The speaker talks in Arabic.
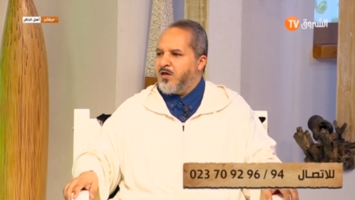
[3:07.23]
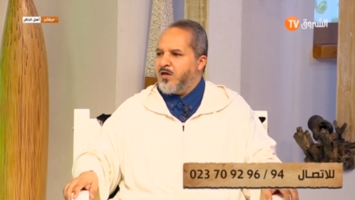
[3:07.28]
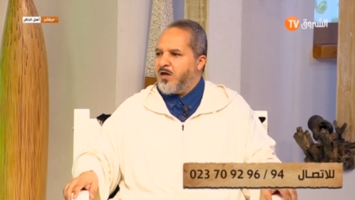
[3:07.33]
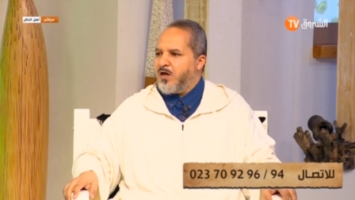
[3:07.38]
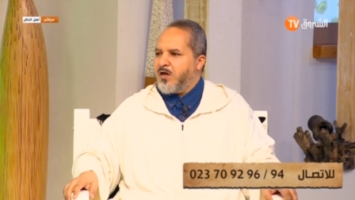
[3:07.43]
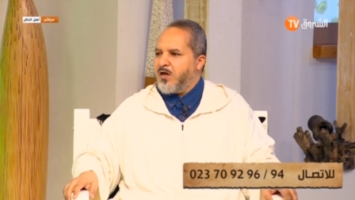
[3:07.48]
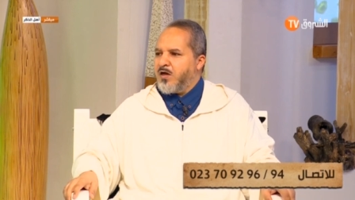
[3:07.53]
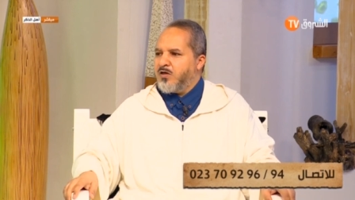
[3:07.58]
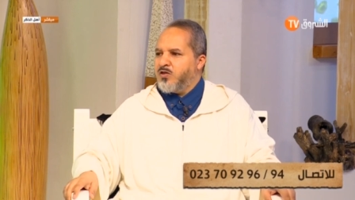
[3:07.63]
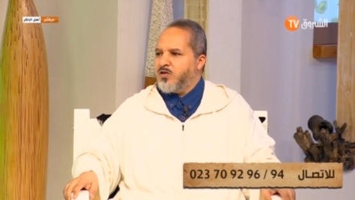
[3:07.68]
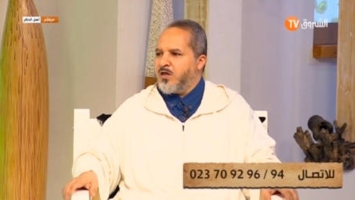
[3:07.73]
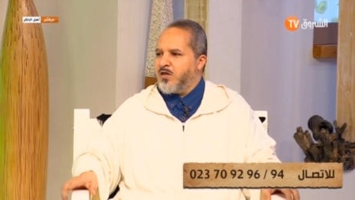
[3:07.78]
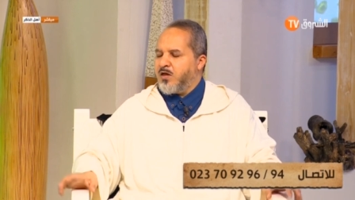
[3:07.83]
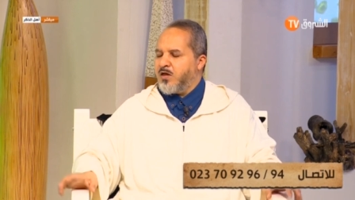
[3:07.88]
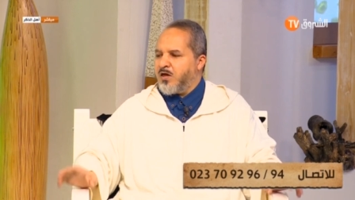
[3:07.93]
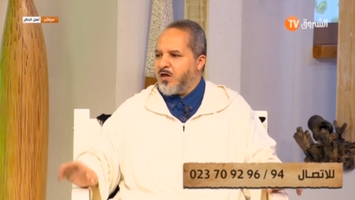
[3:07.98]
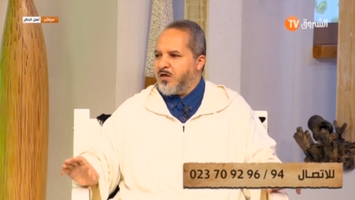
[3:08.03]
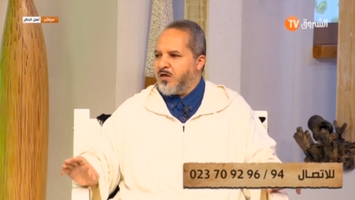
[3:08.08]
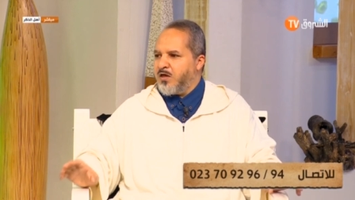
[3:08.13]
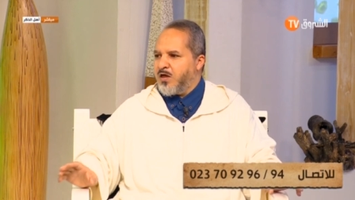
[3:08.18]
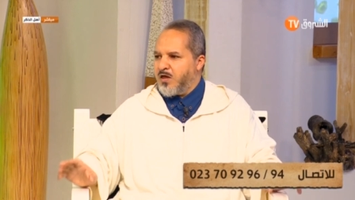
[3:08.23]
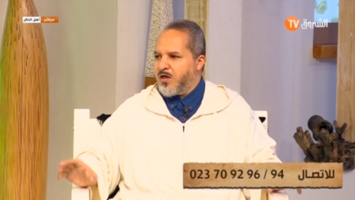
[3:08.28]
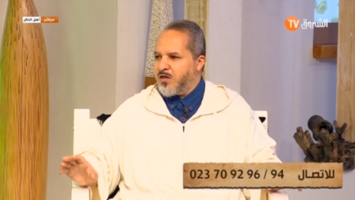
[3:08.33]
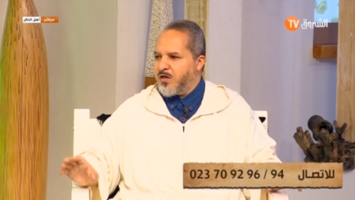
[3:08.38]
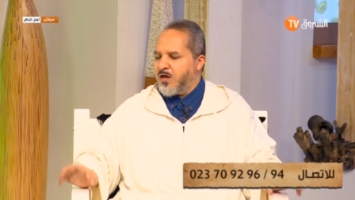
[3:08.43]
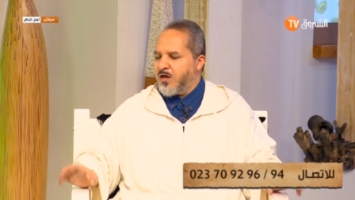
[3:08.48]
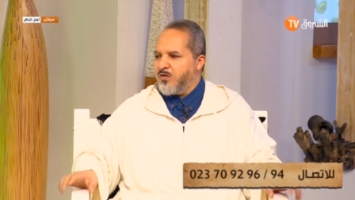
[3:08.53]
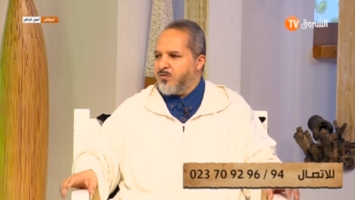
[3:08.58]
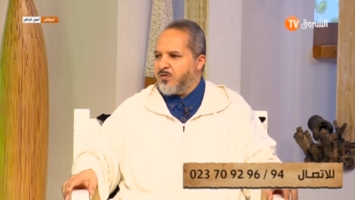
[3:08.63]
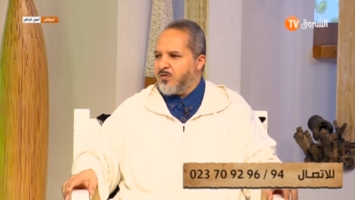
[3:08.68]
لا حرج هذا
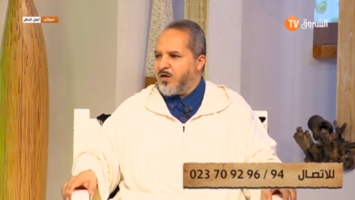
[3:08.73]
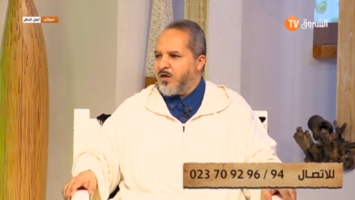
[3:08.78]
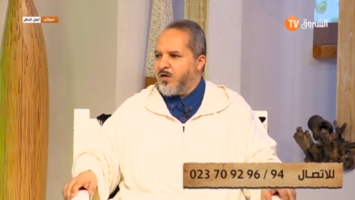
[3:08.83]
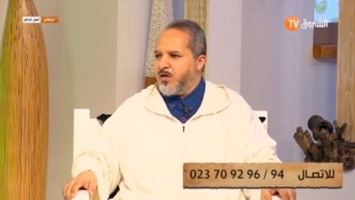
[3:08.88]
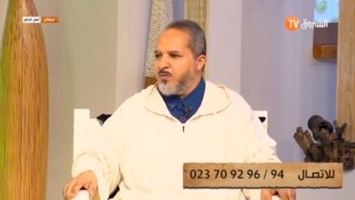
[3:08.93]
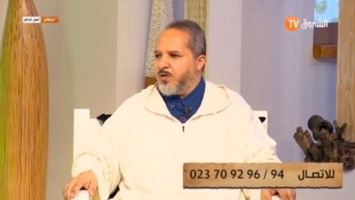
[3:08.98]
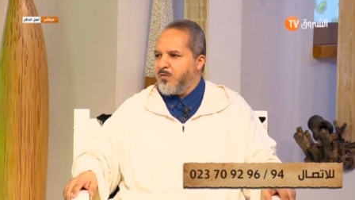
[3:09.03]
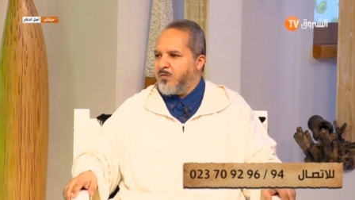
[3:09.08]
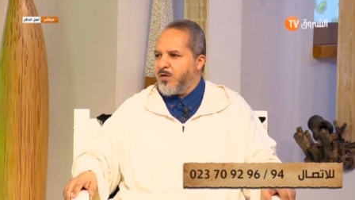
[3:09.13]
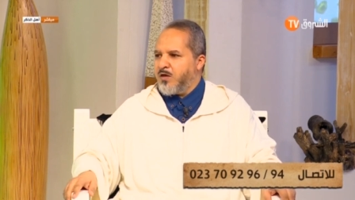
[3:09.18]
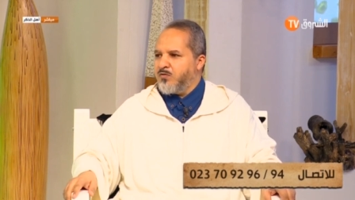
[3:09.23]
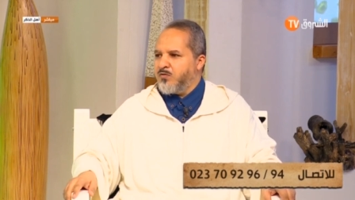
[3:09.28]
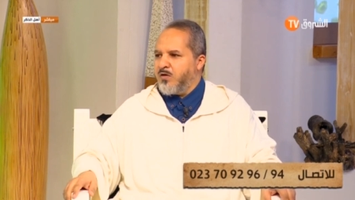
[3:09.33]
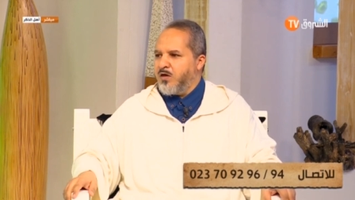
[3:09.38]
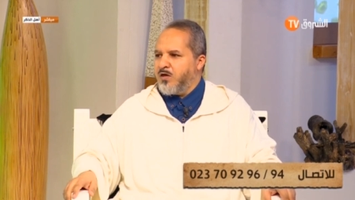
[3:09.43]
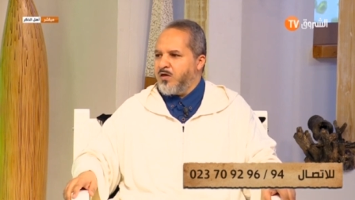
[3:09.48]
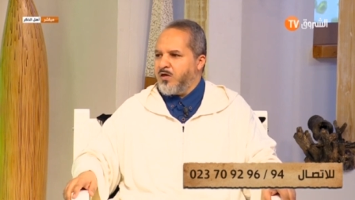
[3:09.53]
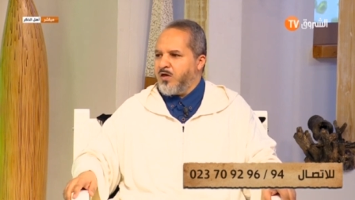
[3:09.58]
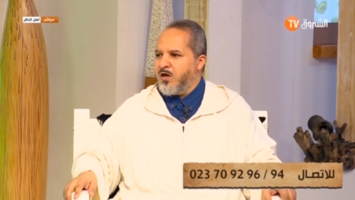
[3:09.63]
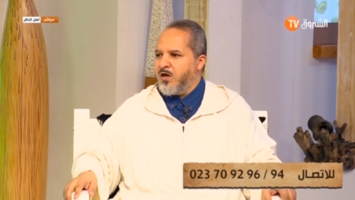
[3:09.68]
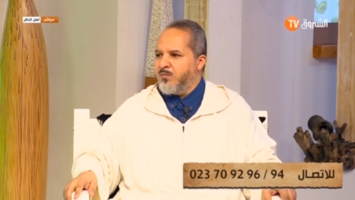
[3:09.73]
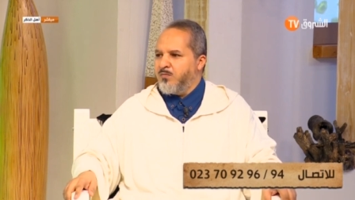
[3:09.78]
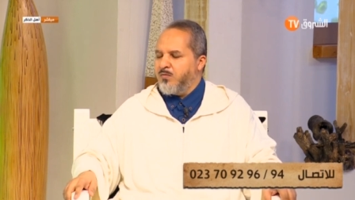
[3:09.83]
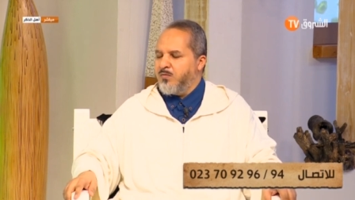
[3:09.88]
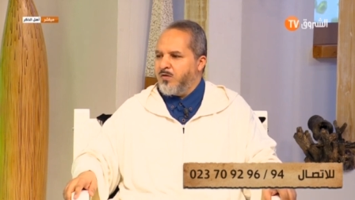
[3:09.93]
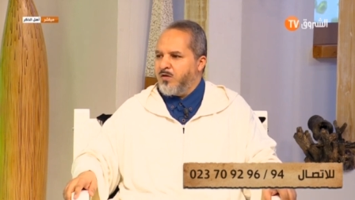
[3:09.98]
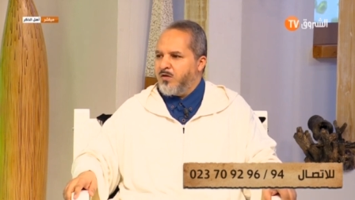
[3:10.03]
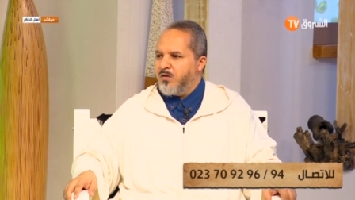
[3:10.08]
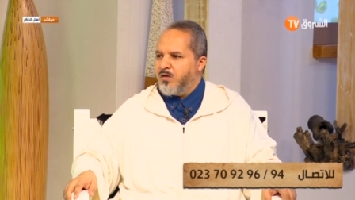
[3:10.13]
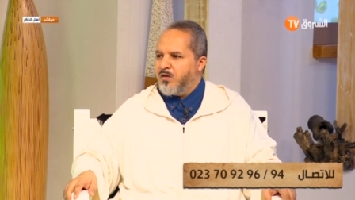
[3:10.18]
هذا رأي قال به بعض أهل العلم
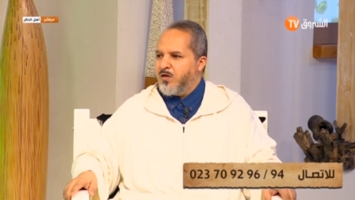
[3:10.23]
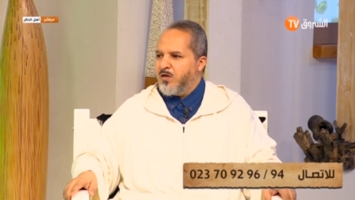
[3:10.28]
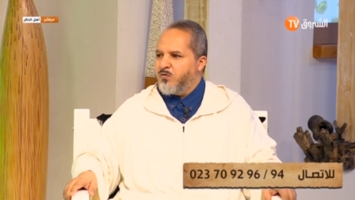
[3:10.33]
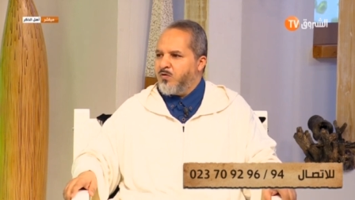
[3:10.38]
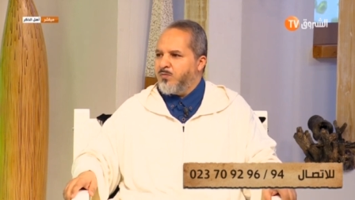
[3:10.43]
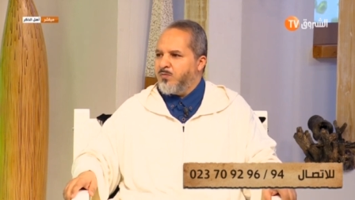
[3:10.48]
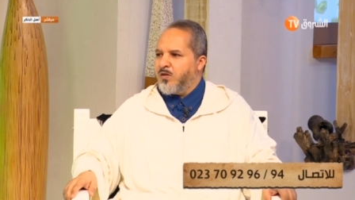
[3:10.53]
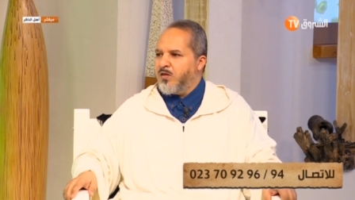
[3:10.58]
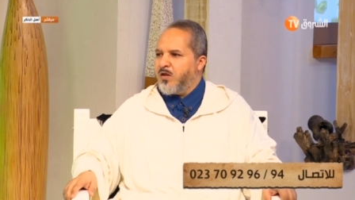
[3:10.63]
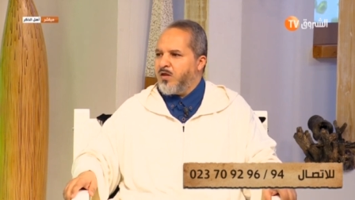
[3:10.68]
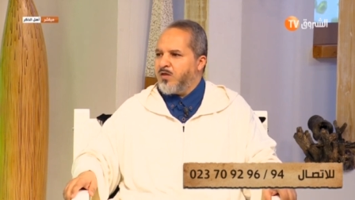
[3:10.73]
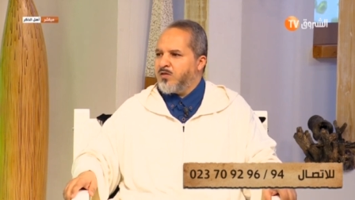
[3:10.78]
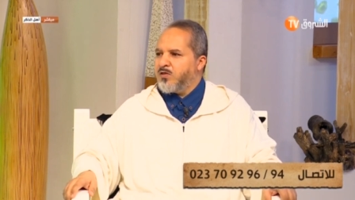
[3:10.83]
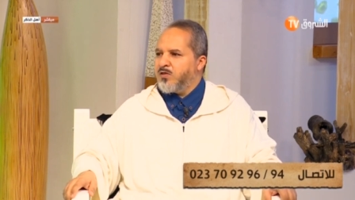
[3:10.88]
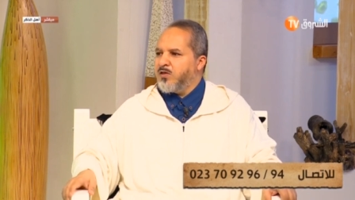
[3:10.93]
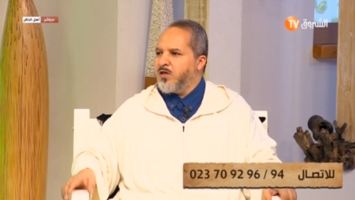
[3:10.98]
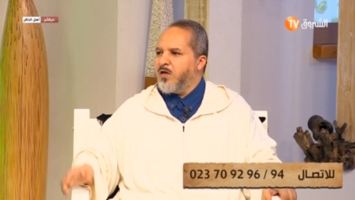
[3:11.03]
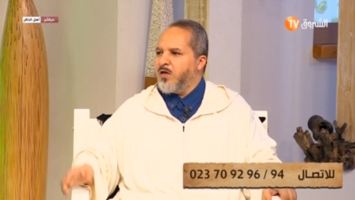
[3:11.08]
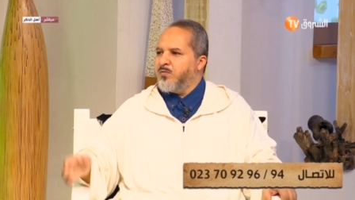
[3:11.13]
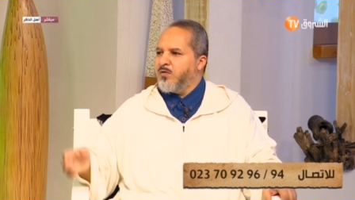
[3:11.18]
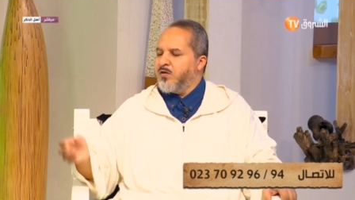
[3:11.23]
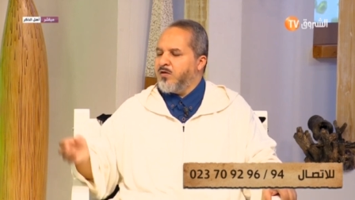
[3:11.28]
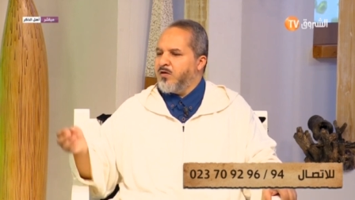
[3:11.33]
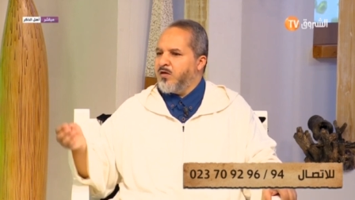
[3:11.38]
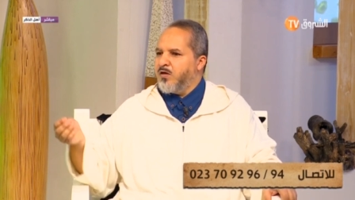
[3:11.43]
هو مثل صيام